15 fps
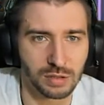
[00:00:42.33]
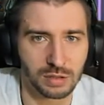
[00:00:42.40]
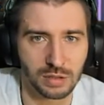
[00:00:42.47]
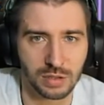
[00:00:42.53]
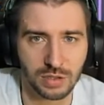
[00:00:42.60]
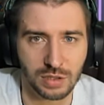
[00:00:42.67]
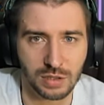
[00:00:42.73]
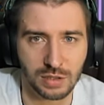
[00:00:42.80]

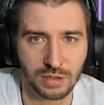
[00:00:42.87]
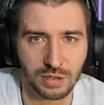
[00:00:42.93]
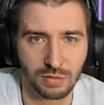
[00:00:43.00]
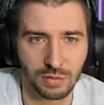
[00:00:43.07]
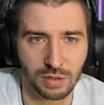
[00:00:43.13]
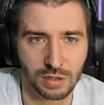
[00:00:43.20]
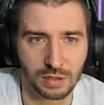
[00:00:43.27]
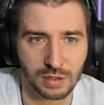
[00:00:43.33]
решил
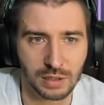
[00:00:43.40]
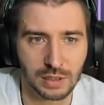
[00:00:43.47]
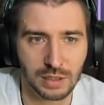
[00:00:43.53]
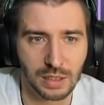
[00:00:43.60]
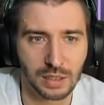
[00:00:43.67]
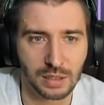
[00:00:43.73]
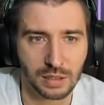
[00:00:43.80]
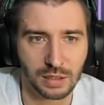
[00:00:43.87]
заролить.
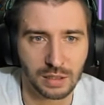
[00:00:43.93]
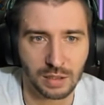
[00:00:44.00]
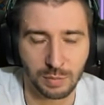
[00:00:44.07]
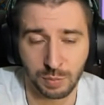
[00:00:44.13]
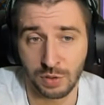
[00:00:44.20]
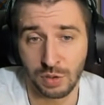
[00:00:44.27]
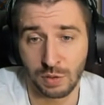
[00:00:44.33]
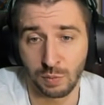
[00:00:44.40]

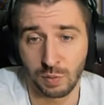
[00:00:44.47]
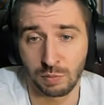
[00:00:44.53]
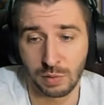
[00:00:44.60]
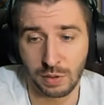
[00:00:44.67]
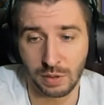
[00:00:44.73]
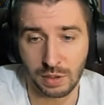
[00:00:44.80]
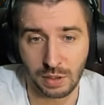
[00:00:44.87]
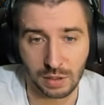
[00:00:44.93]
Почему
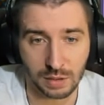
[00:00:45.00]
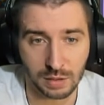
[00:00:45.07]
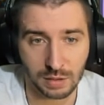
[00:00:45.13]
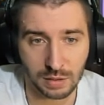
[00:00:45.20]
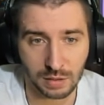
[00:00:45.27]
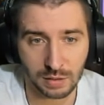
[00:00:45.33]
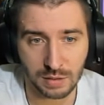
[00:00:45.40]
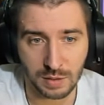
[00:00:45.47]
бы и нет?
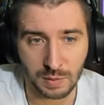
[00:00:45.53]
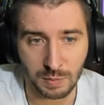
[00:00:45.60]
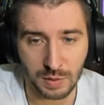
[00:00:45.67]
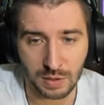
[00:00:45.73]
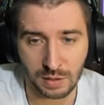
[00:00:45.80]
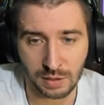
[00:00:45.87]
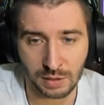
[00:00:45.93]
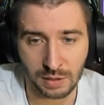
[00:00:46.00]

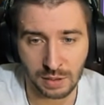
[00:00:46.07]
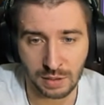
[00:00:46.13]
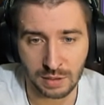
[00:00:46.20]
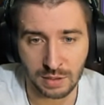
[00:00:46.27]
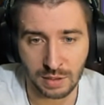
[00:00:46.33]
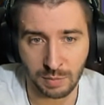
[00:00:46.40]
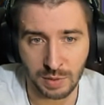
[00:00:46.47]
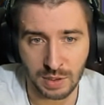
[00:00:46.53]
Смысл от этих
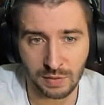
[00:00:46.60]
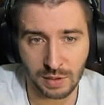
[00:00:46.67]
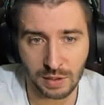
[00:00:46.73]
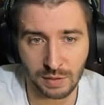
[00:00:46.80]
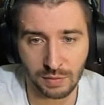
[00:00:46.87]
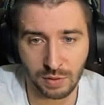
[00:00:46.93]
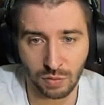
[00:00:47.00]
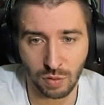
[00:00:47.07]

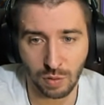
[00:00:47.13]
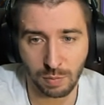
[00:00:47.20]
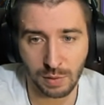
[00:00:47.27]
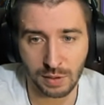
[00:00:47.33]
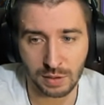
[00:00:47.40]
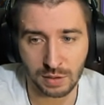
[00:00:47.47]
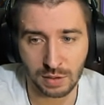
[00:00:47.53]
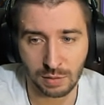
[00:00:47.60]
самоцветов
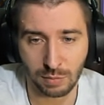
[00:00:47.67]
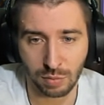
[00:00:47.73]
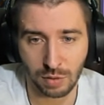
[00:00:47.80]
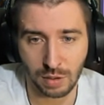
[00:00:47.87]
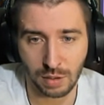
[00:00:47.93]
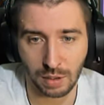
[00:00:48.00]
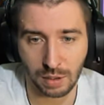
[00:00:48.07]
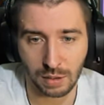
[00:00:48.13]
накопленных, тем
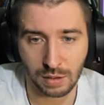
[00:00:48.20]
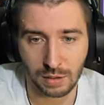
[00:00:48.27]
более